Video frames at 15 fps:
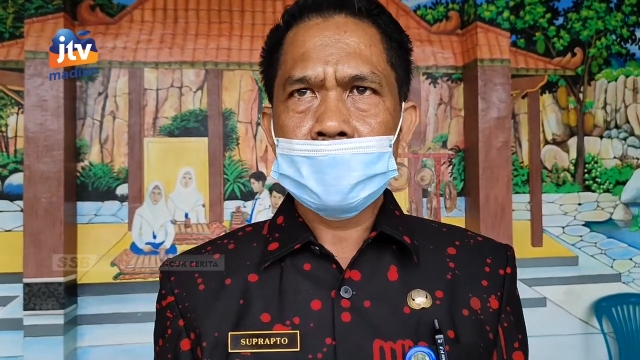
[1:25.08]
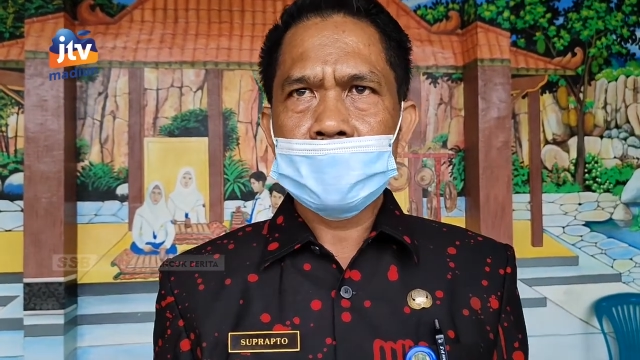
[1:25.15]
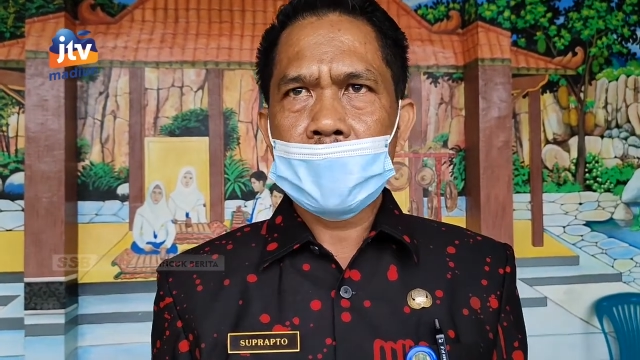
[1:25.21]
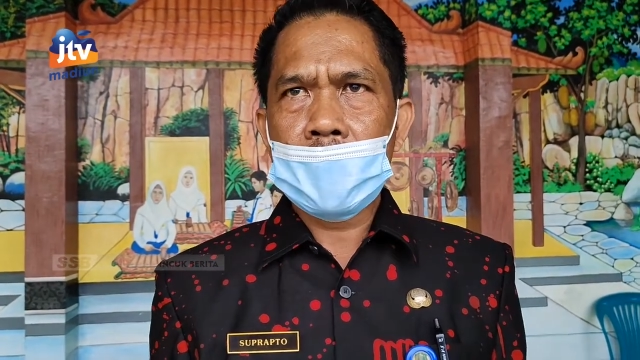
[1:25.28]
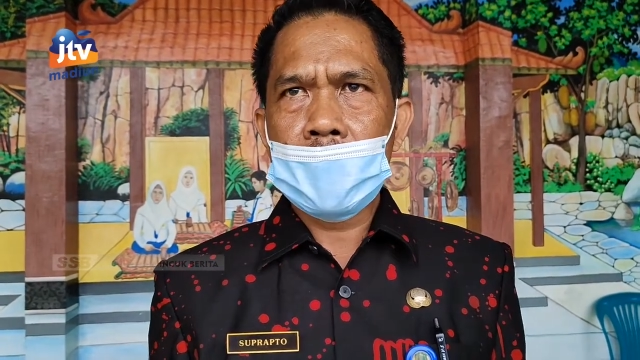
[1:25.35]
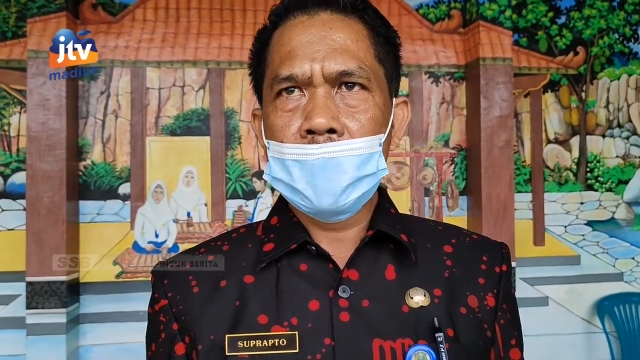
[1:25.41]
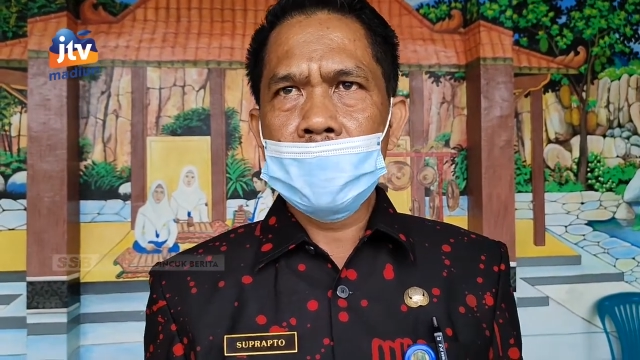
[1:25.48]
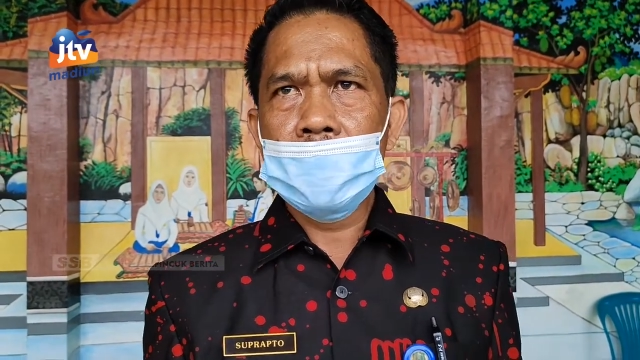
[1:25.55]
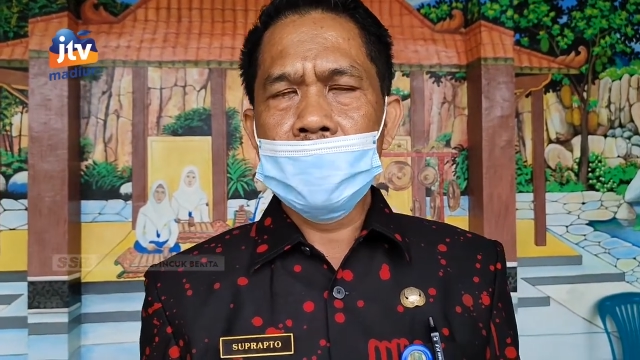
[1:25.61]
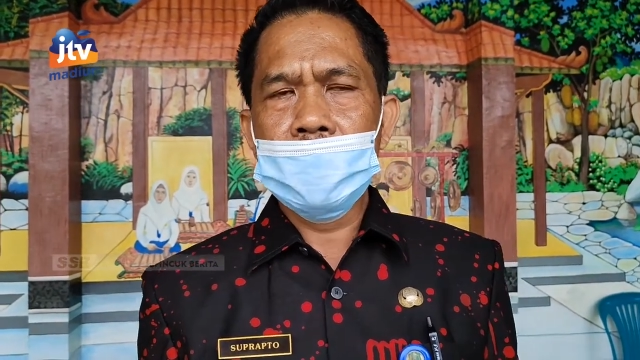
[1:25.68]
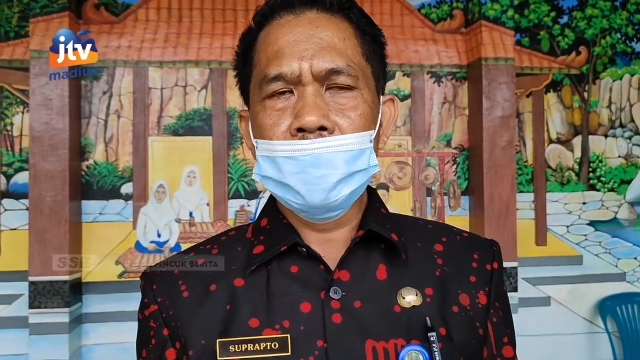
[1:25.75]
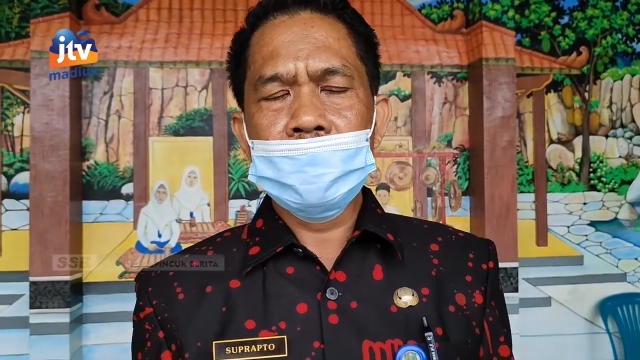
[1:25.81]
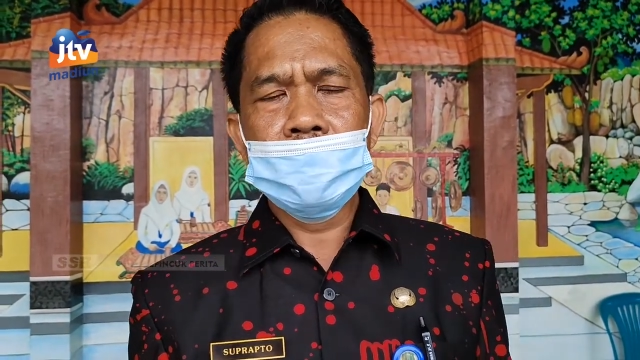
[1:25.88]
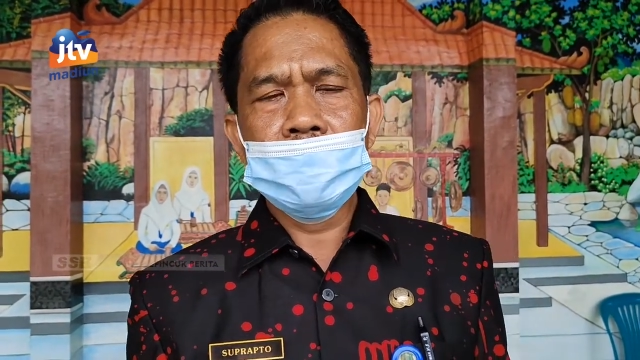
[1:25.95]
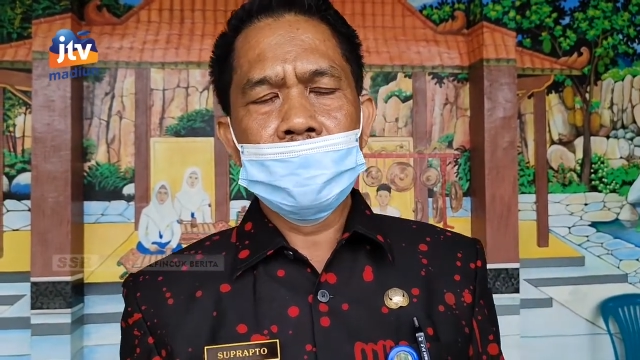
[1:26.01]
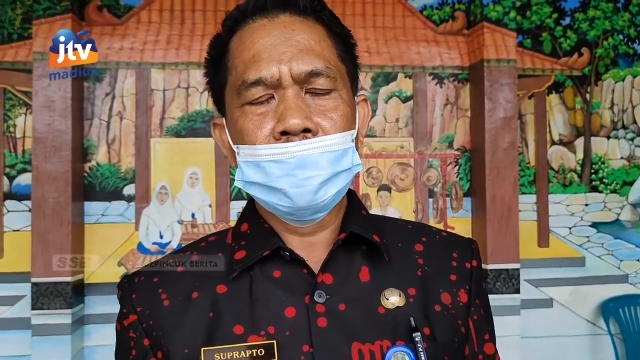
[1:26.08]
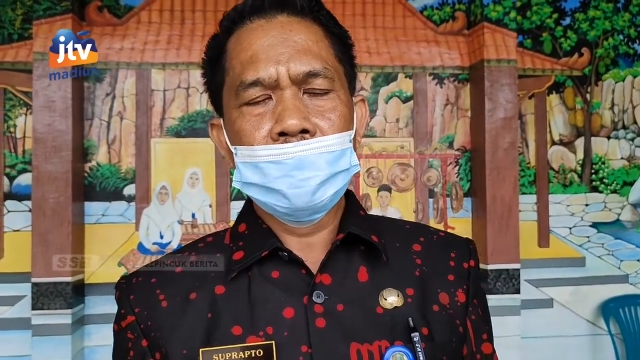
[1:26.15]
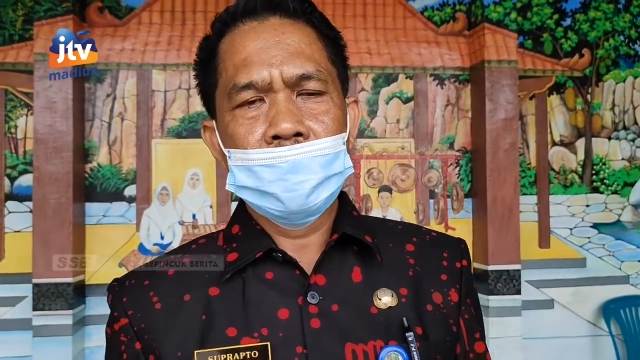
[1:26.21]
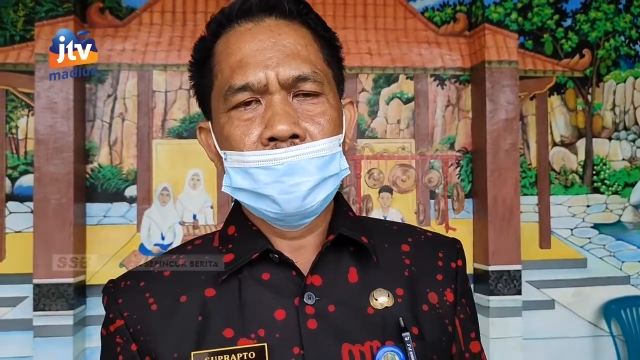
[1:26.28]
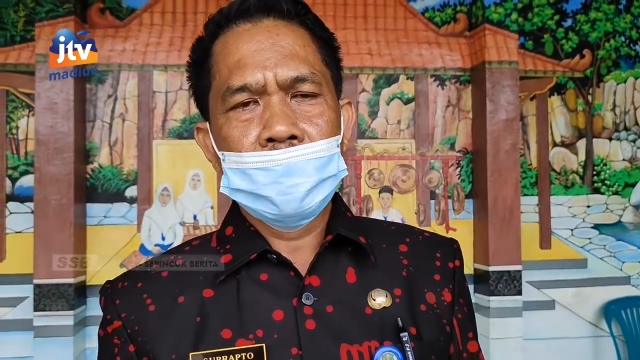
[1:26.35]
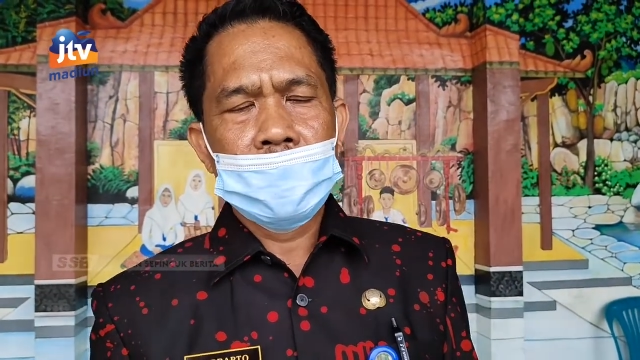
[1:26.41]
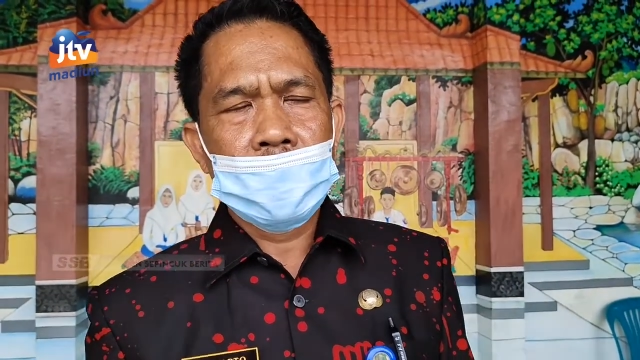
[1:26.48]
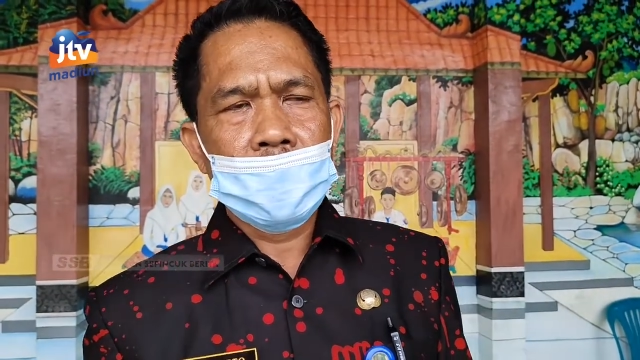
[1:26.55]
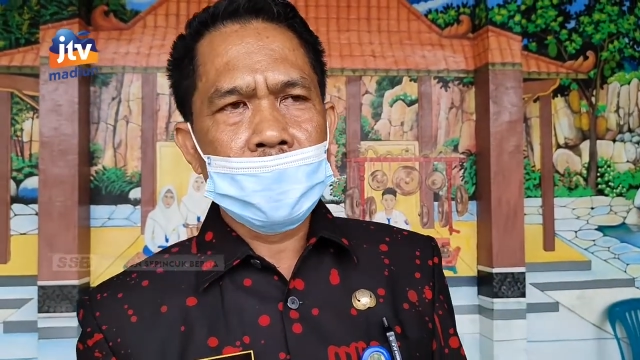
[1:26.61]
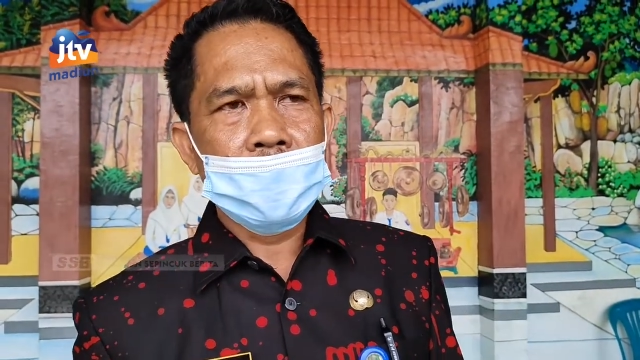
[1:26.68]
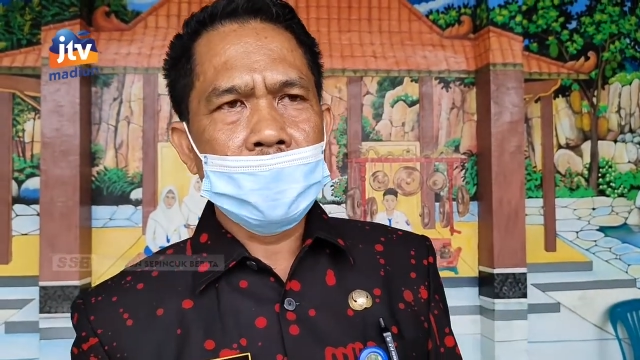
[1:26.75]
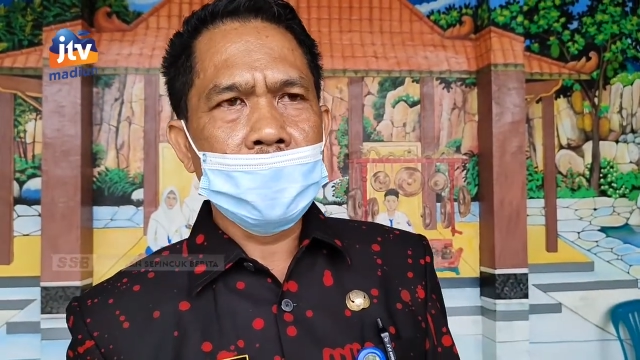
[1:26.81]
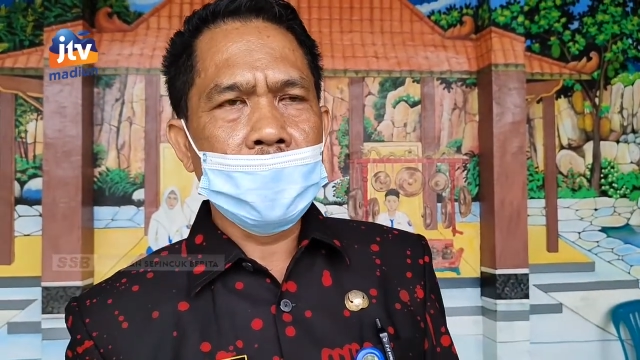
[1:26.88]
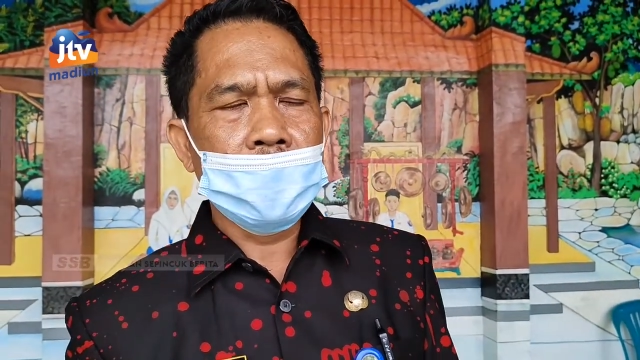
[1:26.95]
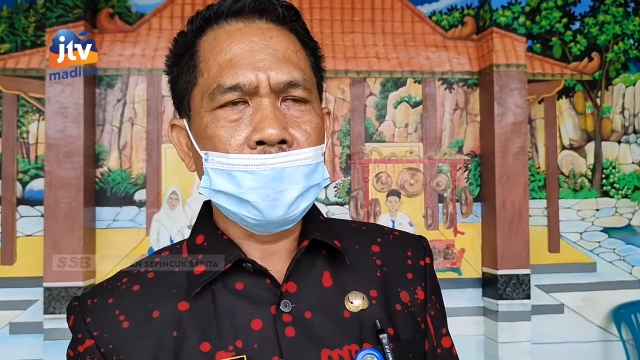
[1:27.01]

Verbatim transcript: sejak hari ini hari ini